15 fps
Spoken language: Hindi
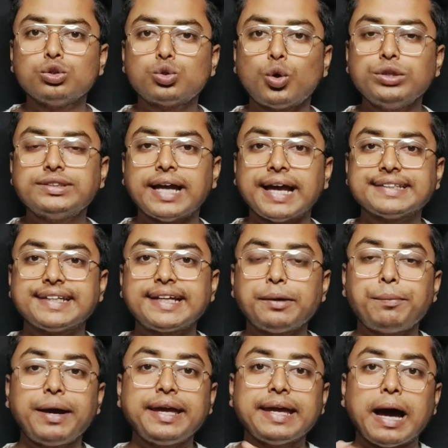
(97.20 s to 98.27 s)
तो जैसा
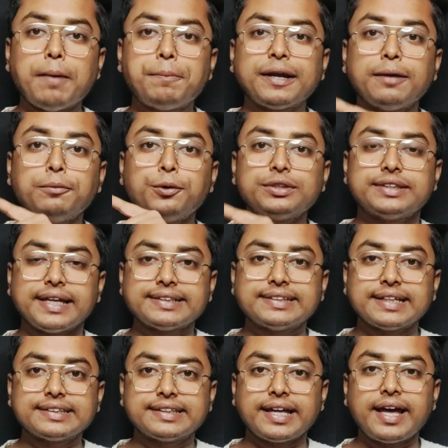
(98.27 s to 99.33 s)
कि भाई यहाँ पर आप लोग देख
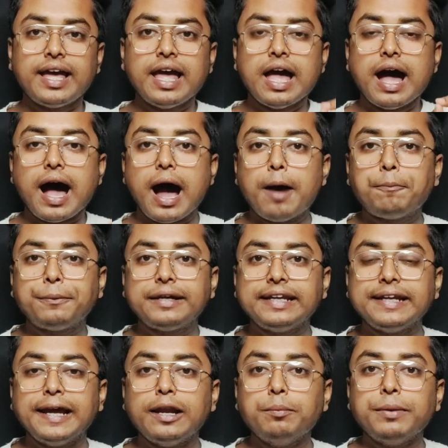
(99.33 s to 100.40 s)
सकते हैं आपकी
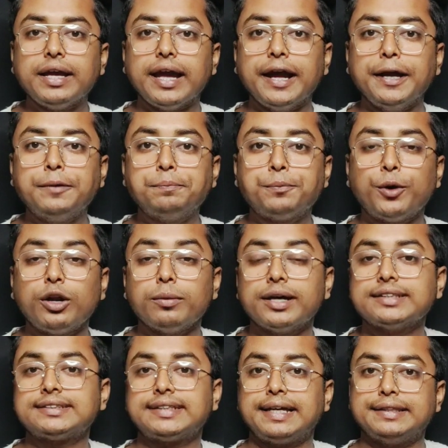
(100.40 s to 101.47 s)
Realme 8 प्रो
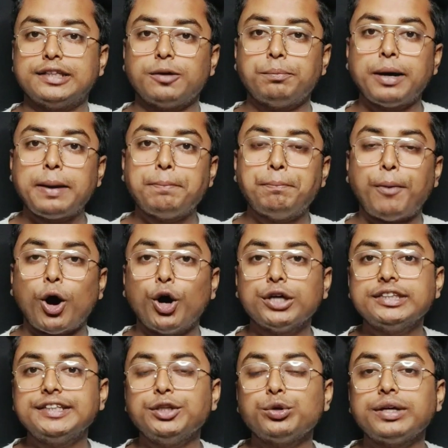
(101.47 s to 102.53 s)
डिवाइस के अंदर भाई
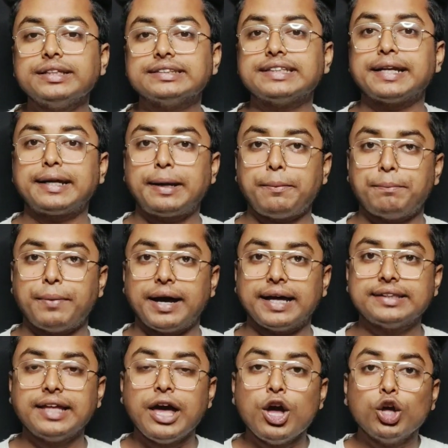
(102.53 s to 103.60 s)
बहुत दिनों के इंतजार के
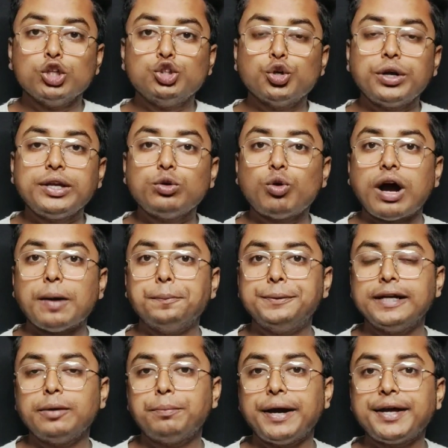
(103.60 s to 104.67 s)
बाद जो न्यू
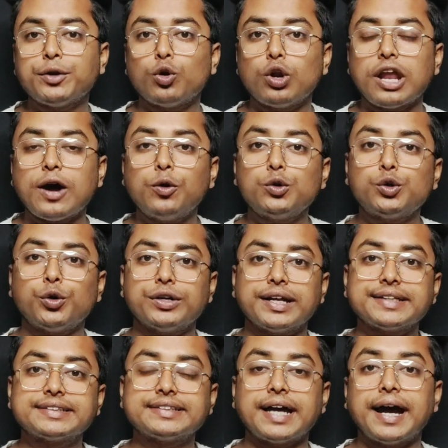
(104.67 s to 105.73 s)
अपडेट भाई रोल आउट
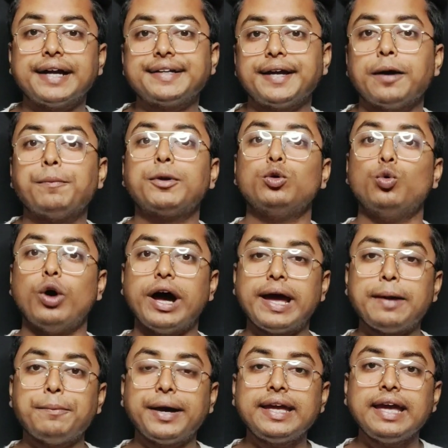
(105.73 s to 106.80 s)
होना स्टार्ट यहाँ पर हुआ
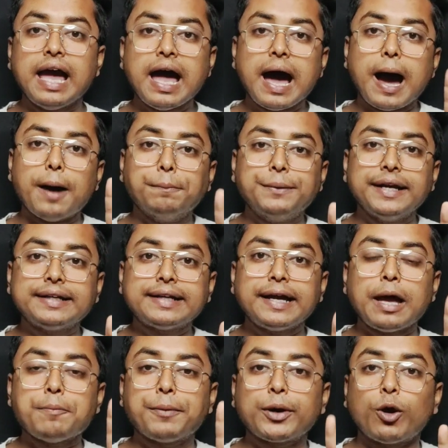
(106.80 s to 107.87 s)
है भाई अपडेट
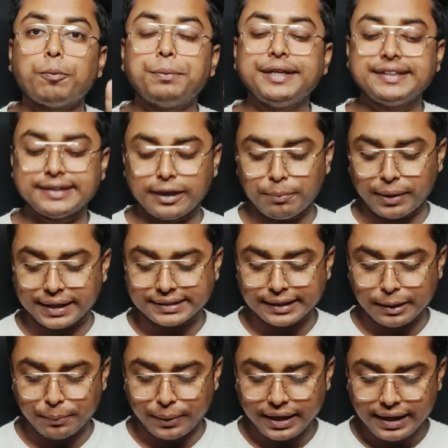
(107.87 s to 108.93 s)
का यहाँ पर ऑफिशियल
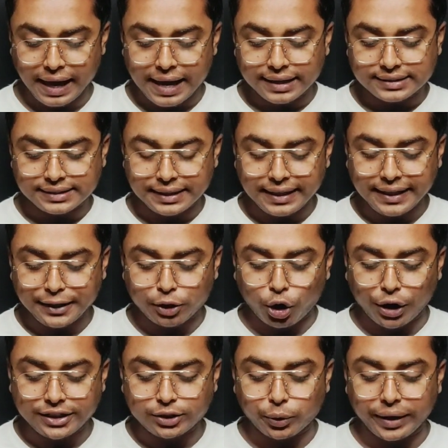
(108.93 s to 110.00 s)
वर्सन है भाई सी
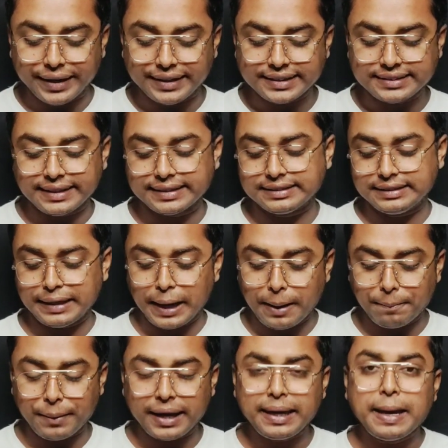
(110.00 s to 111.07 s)
डॉट ट्वेंटी सिक्स जी
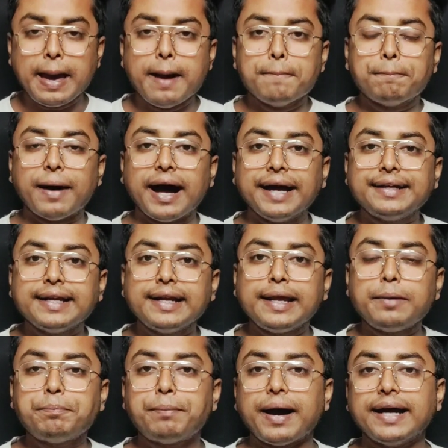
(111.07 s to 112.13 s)
हाँ भाई फाइनल
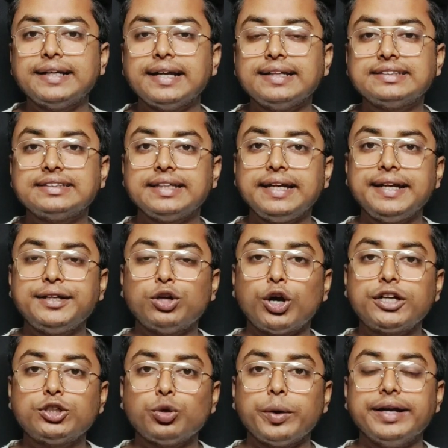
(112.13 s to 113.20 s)
एंड फाइनली सी
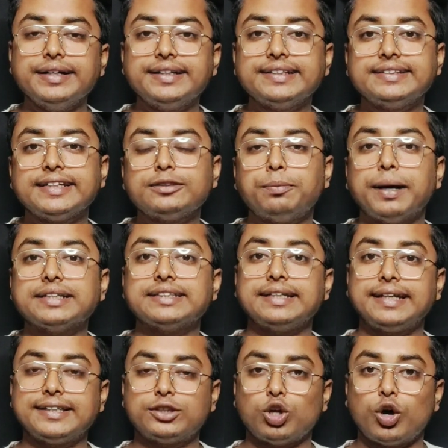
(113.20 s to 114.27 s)
डॉट ट्वेंटी सिक्स
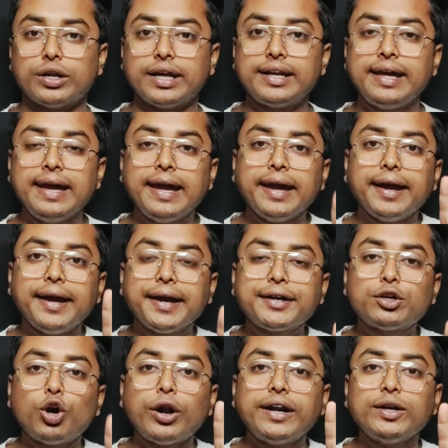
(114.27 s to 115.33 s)
वर्सन के दौरान
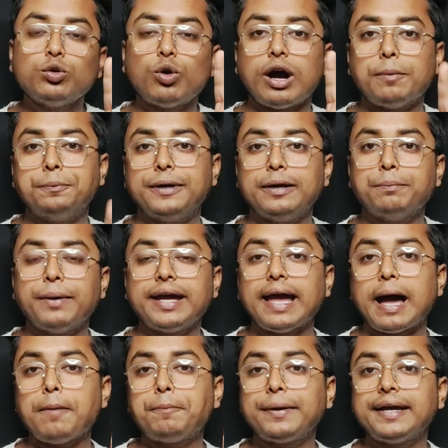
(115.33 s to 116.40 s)
एक और न्यू अपडेट भाई
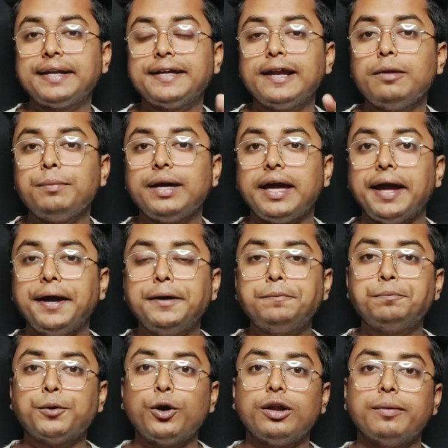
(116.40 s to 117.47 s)
आपके Realme
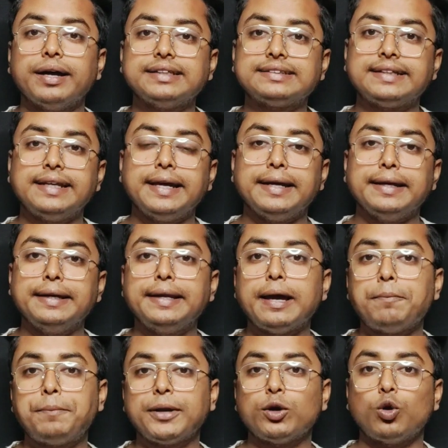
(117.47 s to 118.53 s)
8 प्रो डिवाइस के लिए
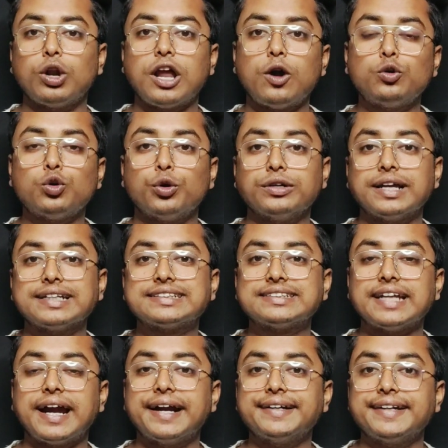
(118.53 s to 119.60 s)
इंडिया पे रोल आउट होना
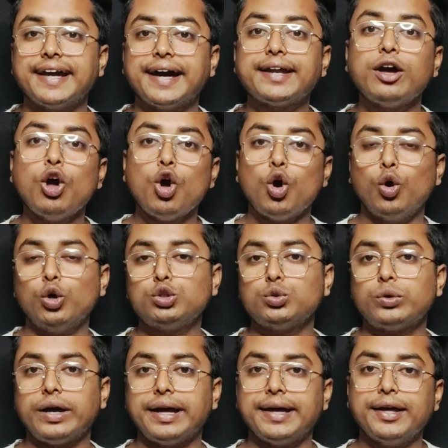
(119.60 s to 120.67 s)
स्टार्ट यार हो
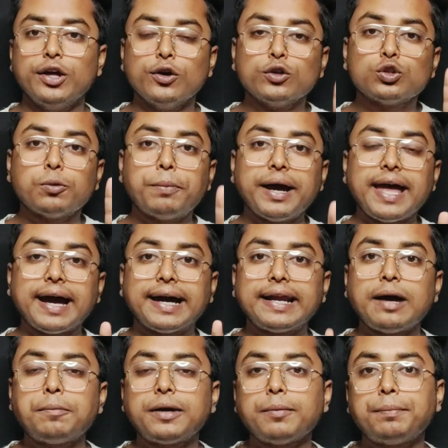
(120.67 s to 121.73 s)
चुका है तो भाई
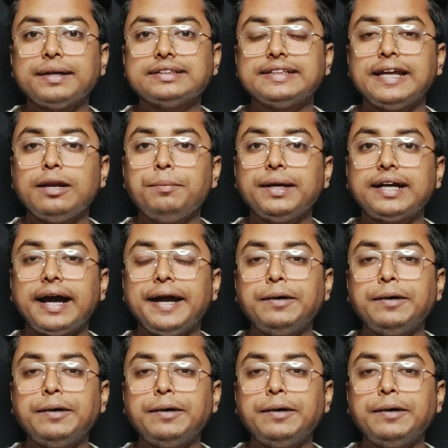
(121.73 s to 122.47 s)
अगर आपके पास Realme का